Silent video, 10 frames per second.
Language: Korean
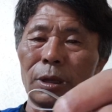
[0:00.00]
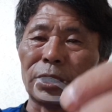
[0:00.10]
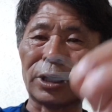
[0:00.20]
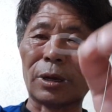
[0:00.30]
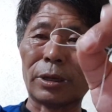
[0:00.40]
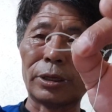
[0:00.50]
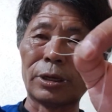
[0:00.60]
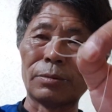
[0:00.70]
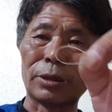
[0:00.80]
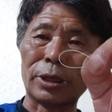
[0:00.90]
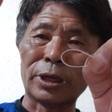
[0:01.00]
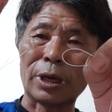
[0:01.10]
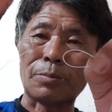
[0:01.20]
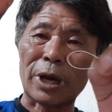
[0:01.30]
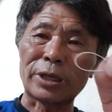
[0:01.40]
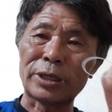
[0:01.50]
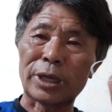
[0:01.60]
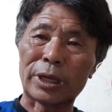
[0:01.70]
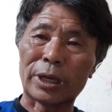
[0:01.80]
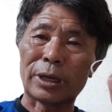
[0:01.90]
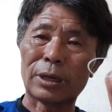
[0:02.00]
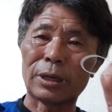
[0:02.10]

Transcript: 자 여러분 이렇게 빠지잖아요